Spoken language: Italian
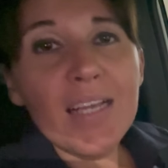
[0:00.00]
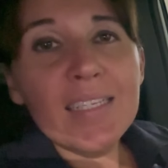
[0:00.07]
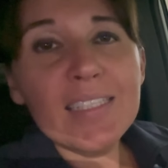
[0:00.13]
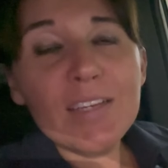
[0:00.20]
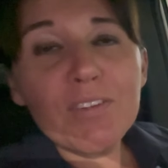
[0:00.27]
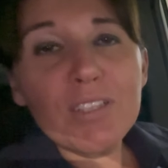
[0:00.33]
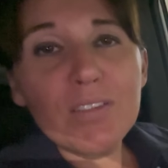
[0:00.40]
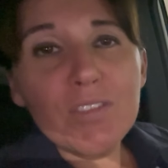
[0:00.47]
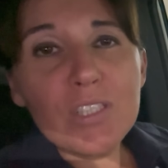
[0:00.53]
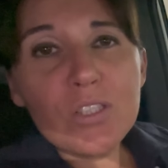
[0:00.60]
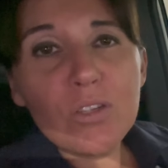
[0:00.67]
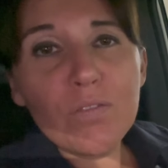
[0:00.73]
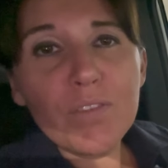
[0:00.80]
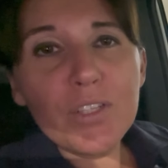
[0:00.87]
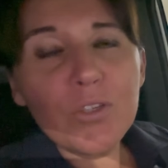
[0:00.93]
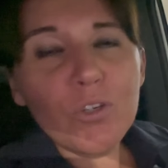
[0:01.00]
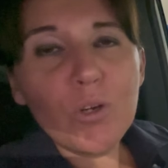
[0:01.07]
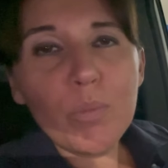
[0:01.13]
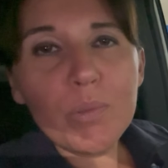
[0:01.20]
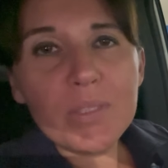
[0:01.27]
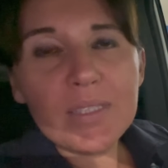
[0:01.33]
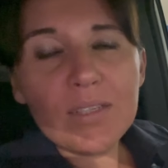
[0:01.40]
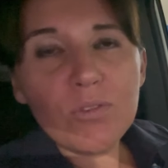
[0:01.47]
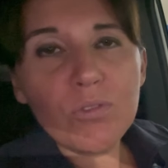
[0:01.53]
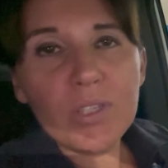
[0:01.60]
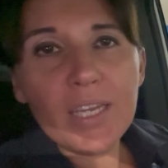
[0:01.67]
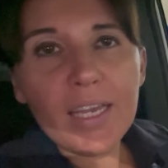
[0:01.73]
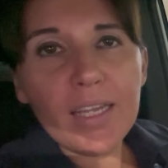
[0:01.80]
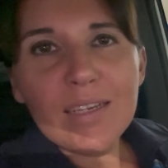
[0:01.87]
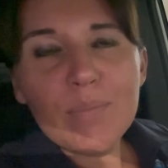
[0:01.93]
se avete visto il video che ho postato
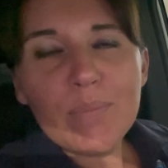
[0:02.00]
ieri